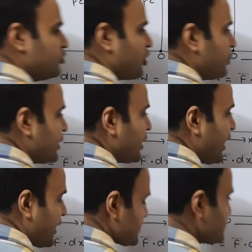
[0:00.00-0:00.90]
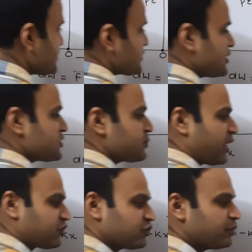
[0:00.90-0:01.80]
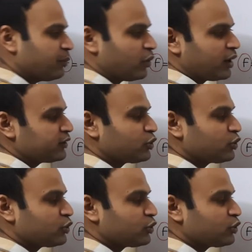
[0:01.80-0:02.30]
जब ये एक्स डिस्टेंस मैक्सिमम होगा